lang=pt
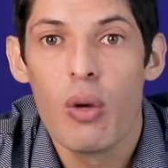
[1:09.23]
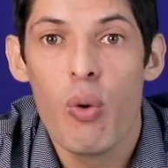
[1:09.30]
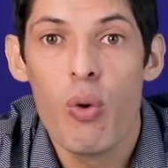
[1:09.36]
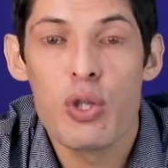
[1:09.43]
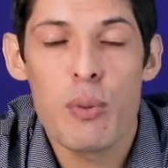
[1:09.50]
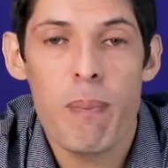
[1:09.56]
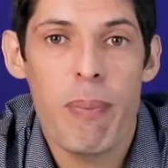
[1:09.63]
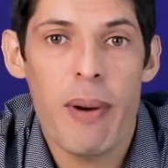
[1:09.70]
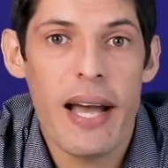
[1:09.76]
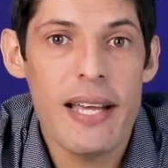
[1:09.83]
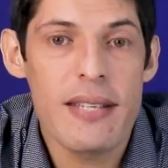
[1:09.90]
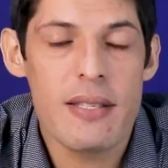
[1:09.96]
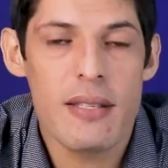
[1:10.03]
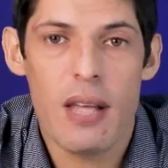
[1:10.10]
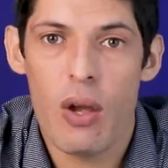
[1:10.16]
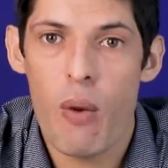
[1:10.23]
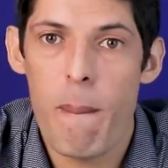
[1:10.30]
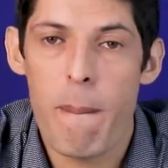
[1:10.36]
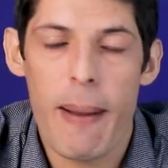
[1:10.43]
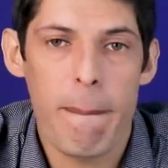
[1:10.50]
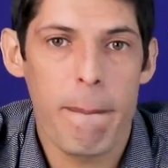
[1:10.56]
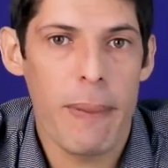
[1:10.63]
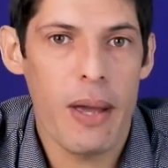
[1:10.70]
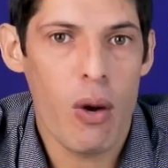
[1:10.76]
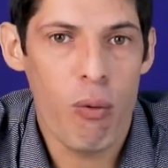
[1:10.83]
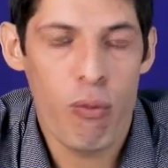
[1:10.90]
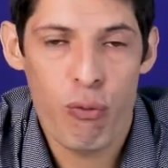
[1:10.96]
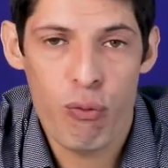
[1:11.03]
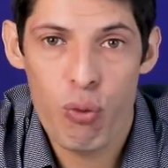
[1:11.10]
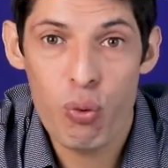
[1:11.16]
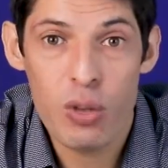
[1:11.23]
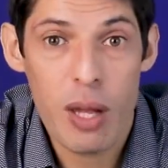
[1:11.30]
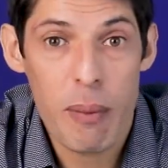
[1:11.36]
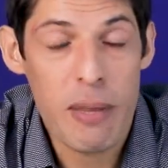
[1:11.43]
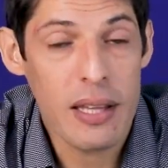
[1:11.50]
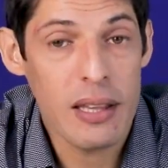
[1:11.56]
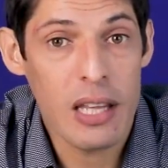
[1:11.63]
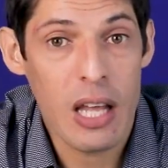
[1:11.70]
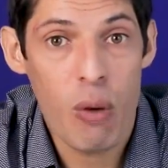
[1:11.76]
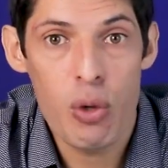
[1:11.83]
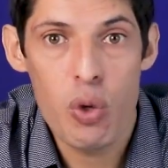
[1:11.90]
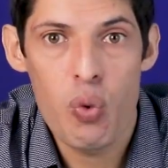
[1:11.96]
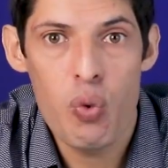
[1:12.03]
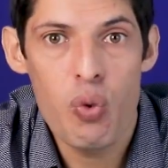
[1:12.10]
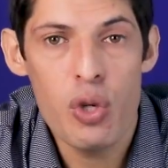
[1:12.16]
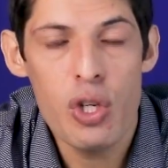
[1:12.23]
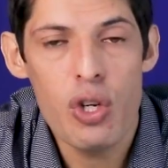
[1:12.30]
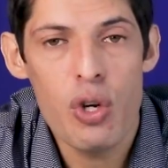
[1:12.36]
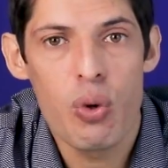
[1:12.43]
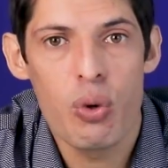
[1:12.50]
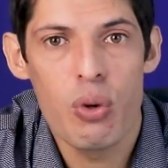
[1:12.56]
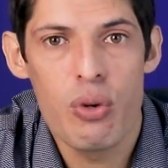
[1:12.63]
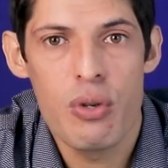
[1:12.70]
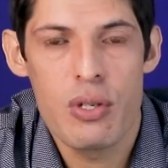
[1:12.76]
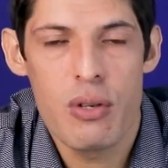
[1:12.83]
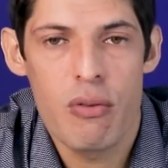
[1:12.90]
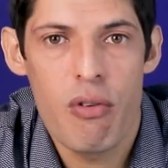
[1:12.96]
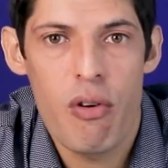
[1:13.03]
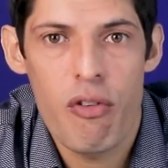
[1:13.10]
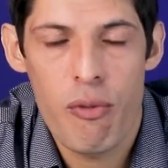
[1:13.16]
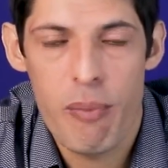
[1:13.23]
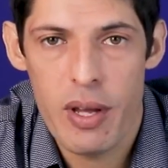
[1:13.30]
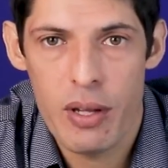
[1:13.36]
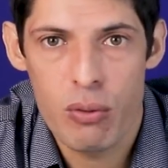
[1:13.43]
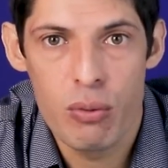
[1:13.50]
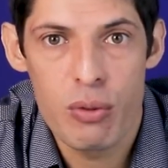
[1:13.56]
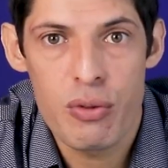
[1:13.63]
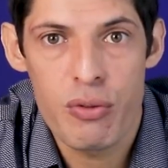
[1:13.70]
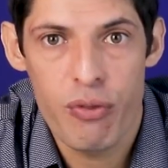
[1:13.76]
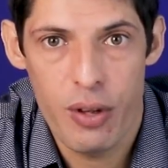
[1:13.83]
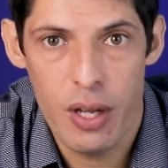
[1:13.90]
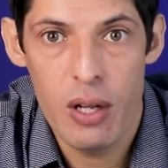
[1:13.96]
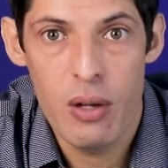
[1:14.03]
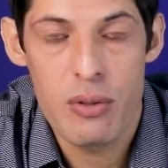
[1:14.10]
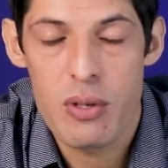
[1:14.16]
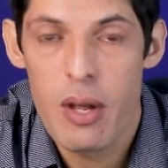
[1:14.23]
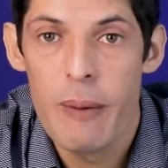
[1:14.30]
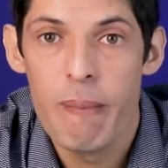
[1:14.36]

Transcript: os pais têm um papel fundamental e único no desenvolvimento dos filhos,